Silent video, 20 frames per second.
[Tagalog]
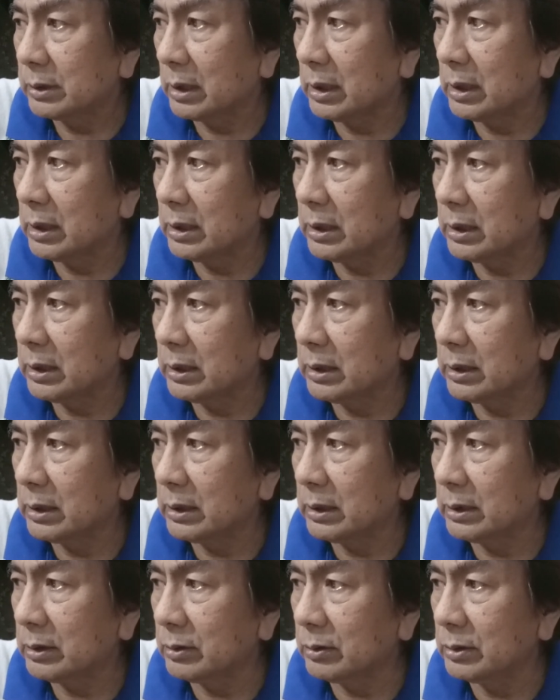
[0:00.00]

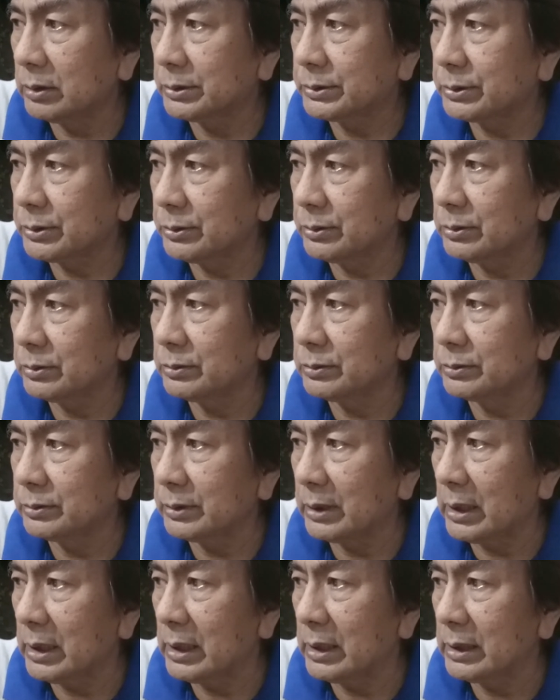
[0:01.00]
uh, also
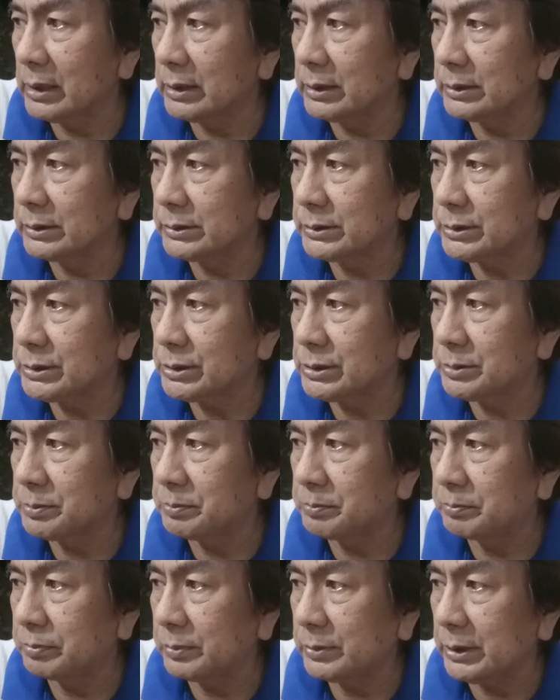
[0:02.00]
known as
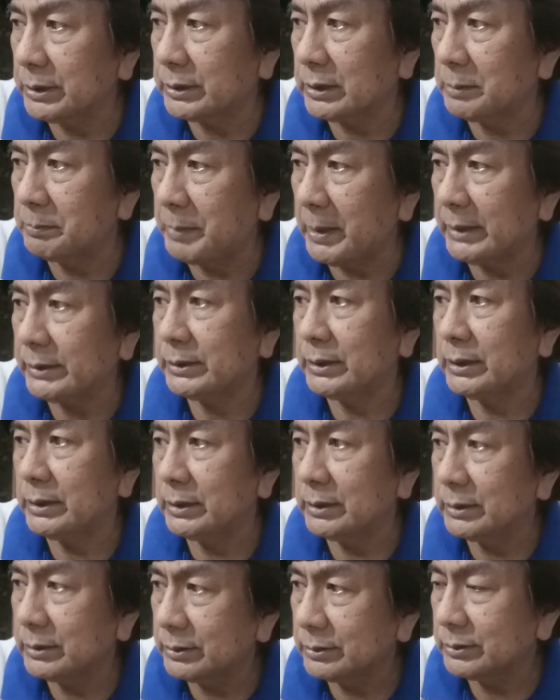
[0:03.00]
Tita
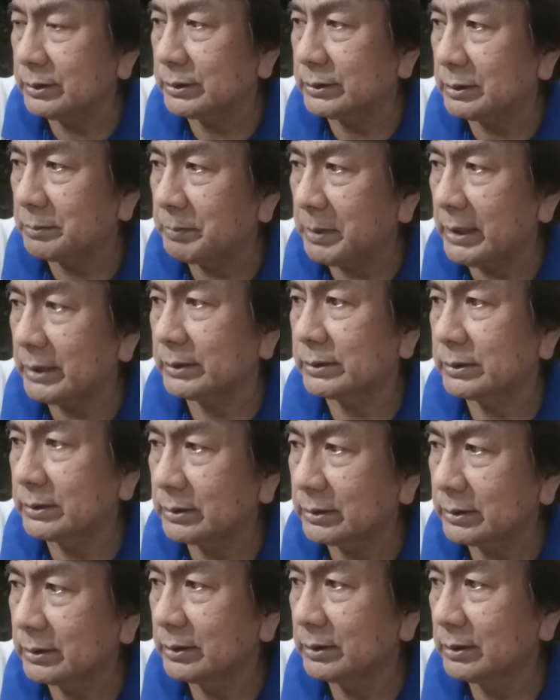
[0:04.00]
Betty, Tita Bet.
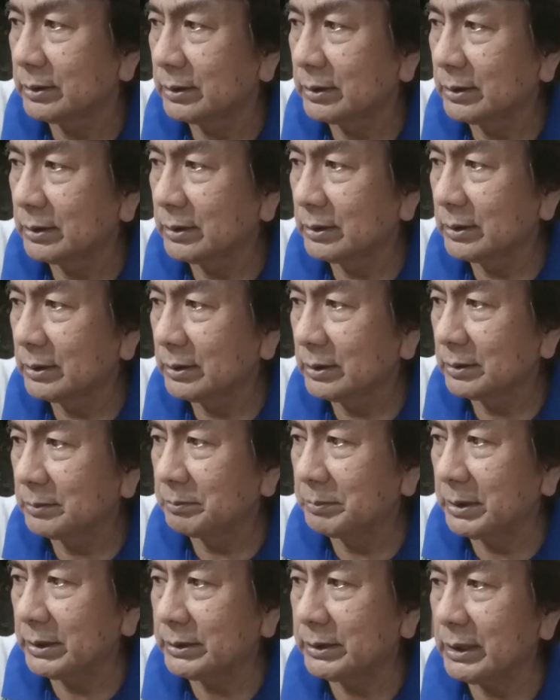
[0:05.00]

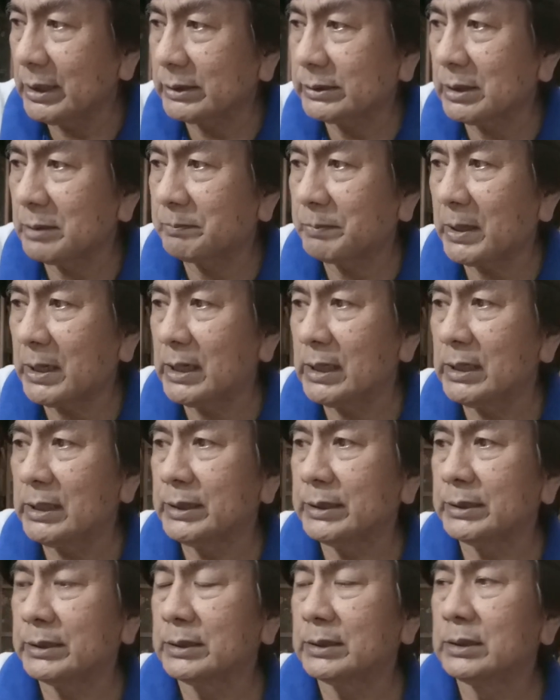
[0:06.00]
Betty yata ang
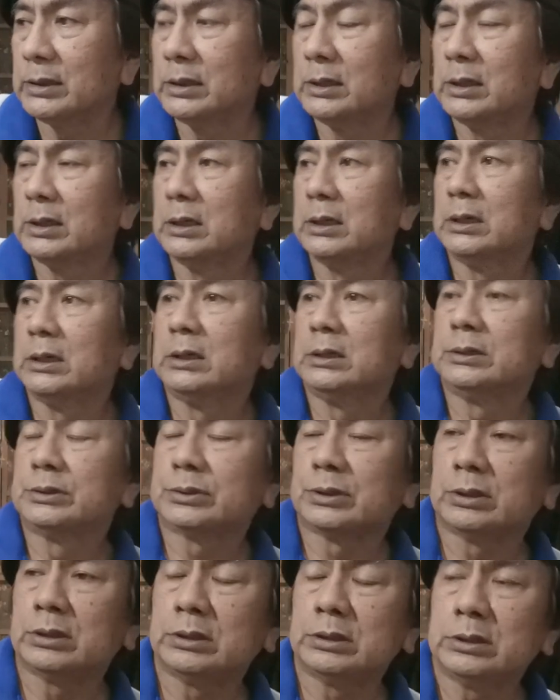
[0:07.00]
pangalan.
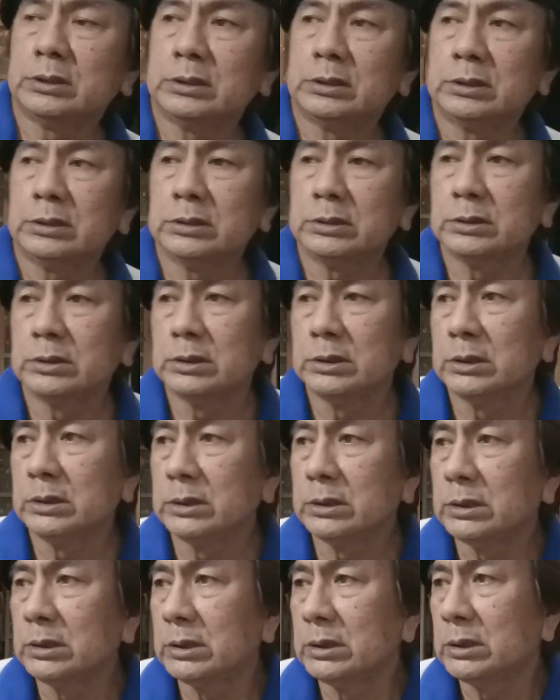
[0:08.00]
So,
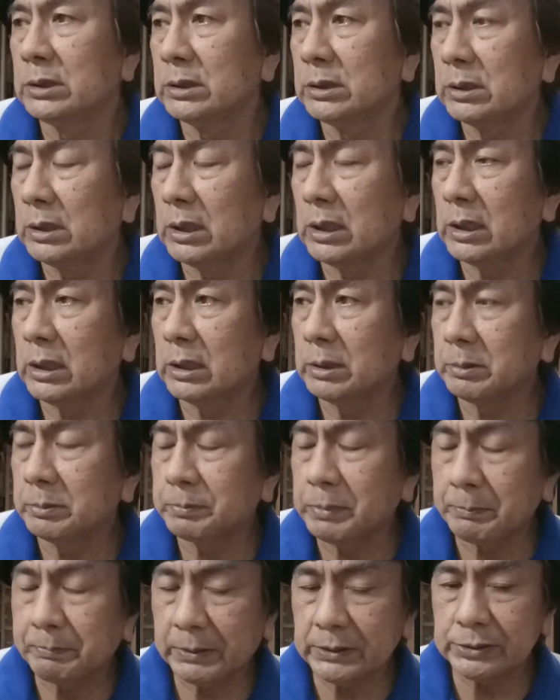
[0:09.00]
uh,
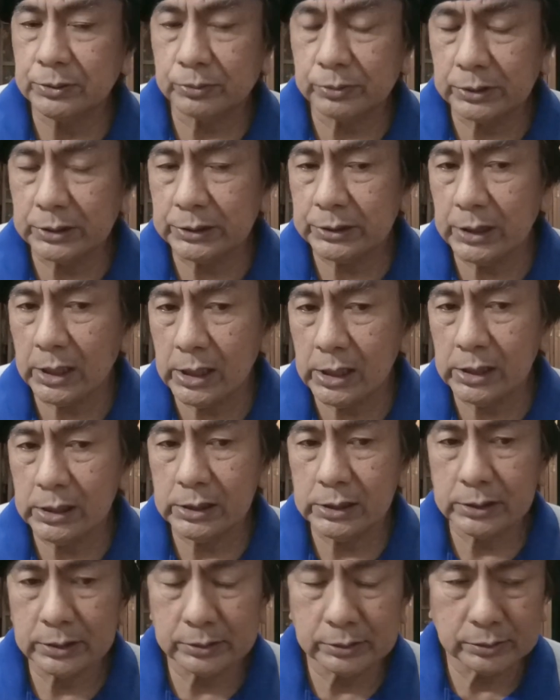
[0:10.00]
papasok na siya.
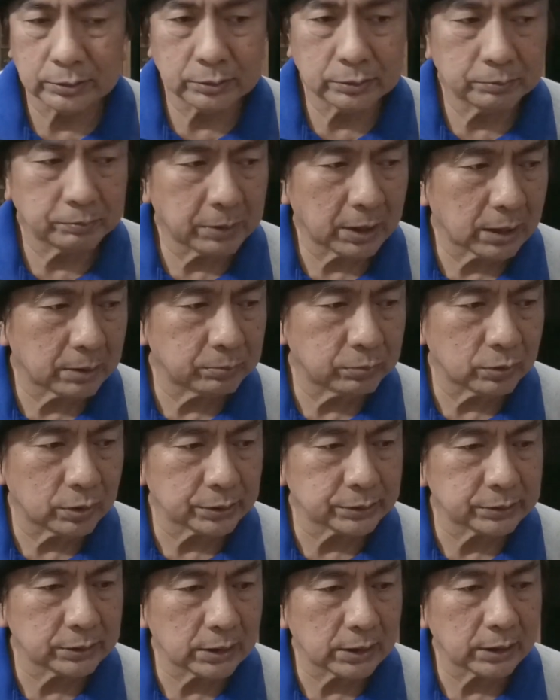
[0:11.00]
Baka
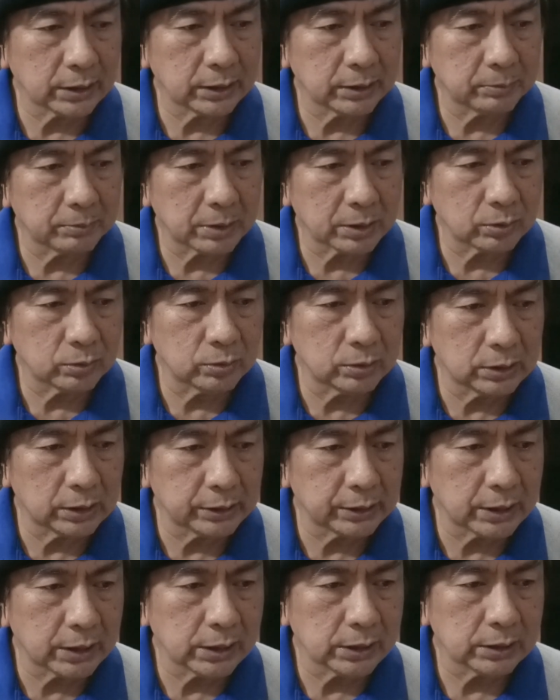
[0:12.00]
bukas lang eh
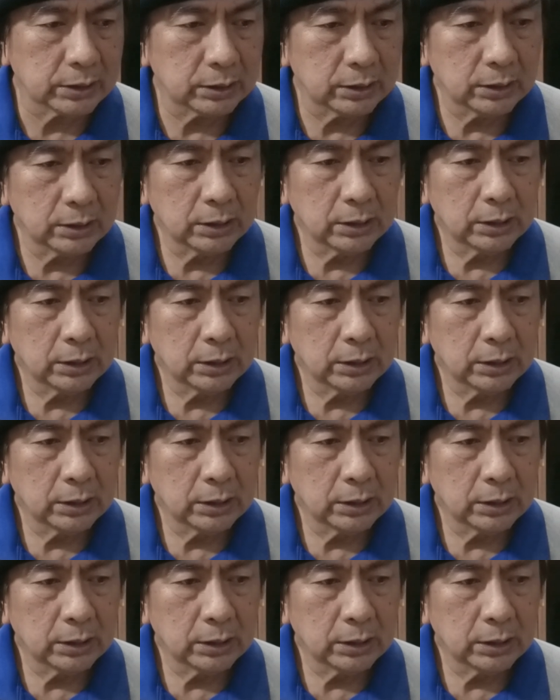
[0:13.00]
mag-uula na.